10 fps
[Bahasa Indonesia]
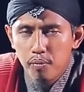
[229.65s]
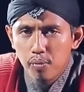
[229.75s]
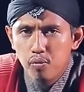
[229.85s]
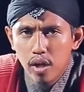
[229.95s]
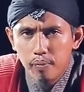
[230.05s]

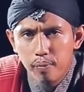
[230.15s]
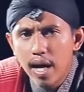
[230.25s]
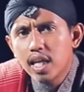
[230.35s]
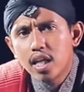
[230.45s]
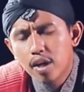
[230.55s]
berbuat
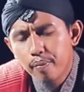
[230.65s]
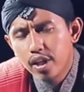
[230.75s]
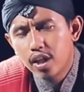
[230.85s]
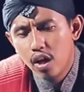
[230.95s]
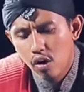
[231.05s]
baik
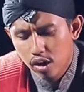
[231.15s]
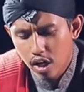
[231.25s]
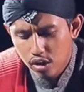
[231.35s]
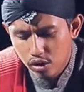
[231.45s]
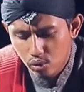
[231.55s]
kepada
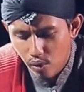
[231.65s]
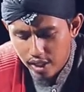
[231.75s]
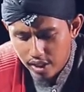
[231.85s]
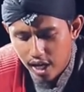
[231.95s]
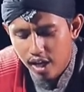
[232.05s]
orang
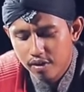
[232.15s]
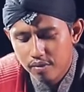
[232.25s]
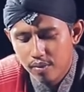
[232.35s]
tuanya.